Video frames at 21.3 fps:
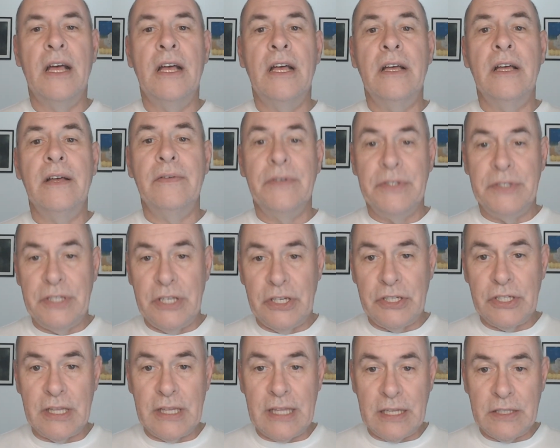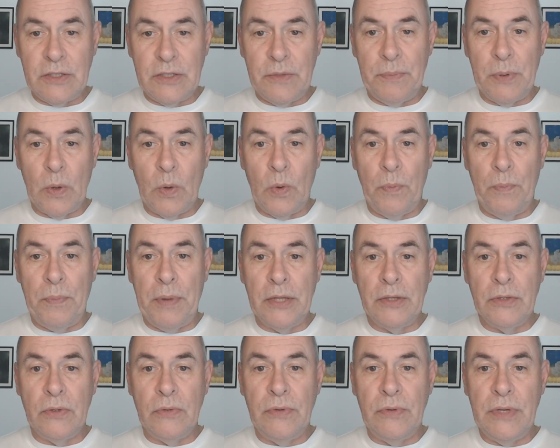Você já está se
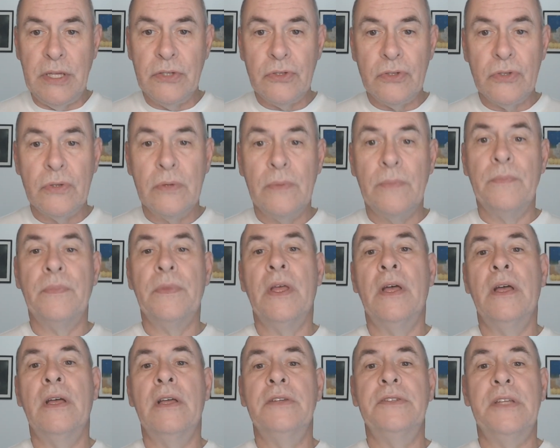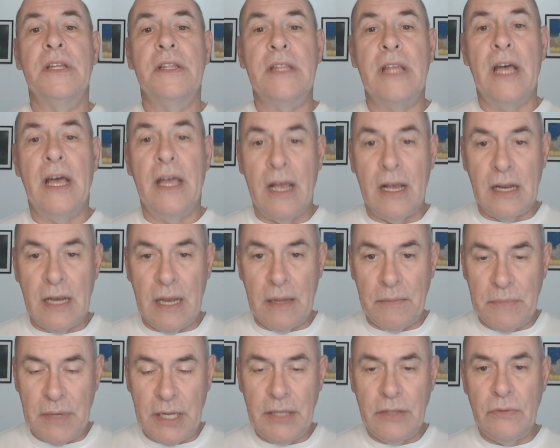preocupando com isso? Você está
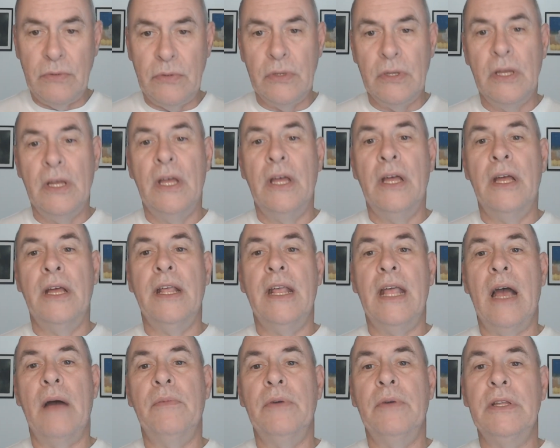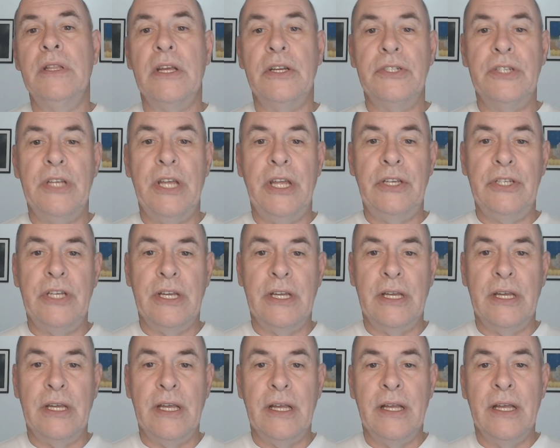reclamando que há muita
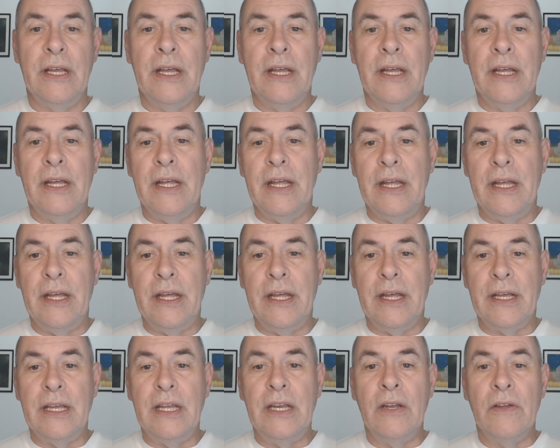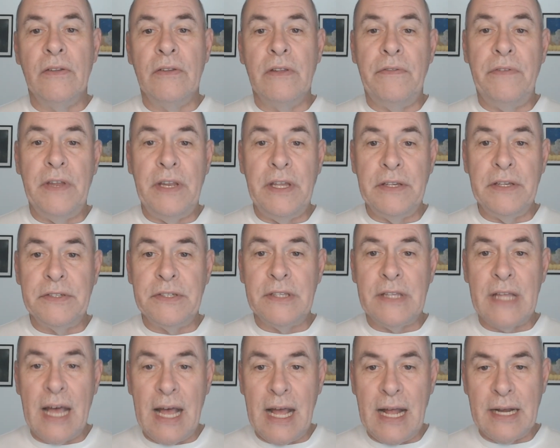gente é, que não deveria
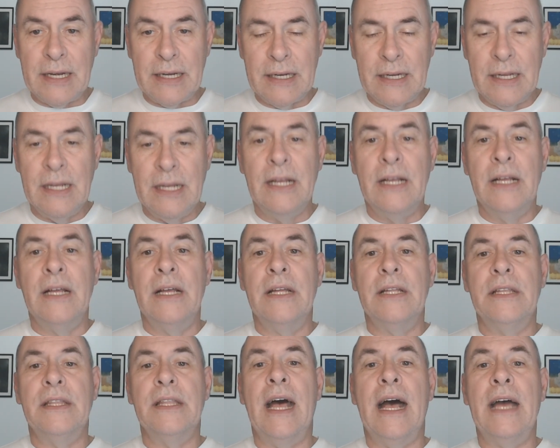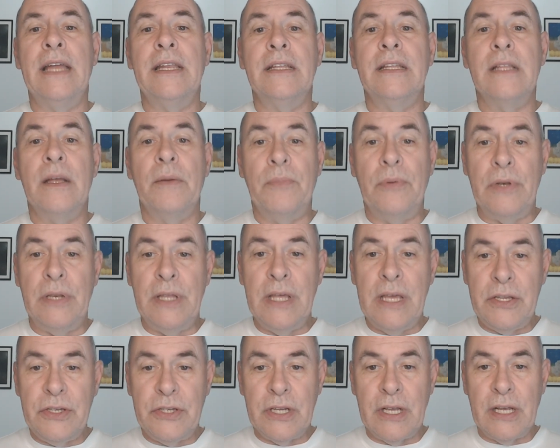estar na área da
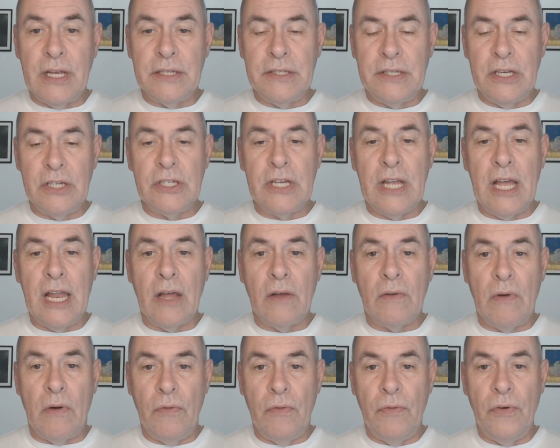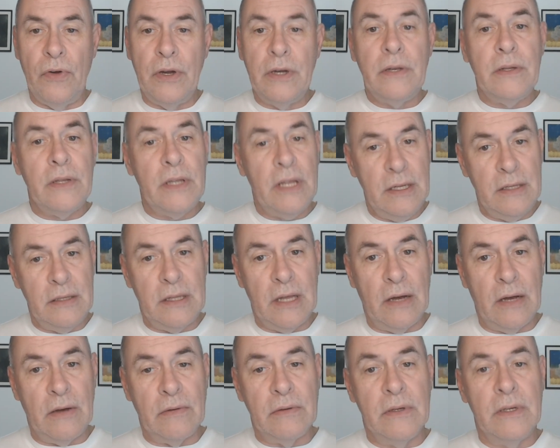política, seja ela qual for,
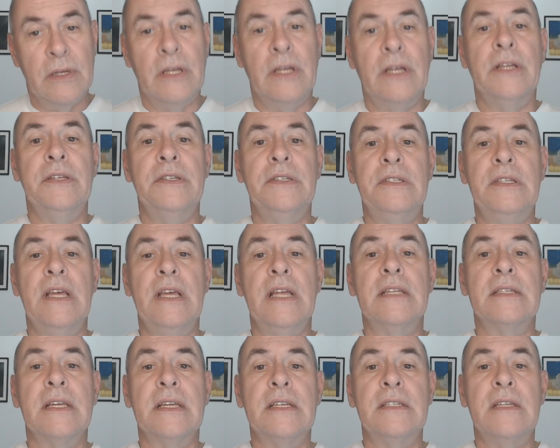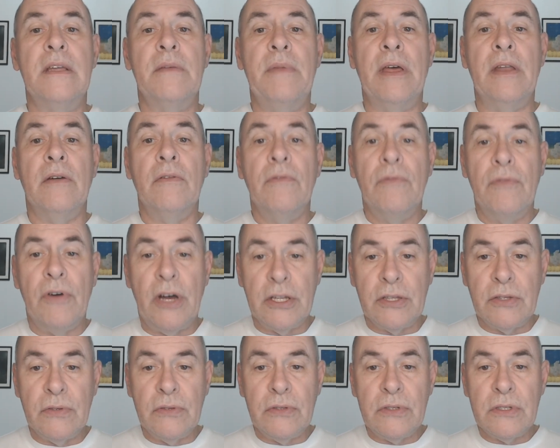então, se eles receberam
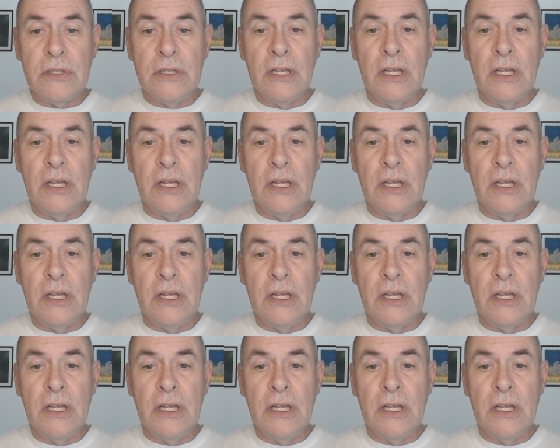votos,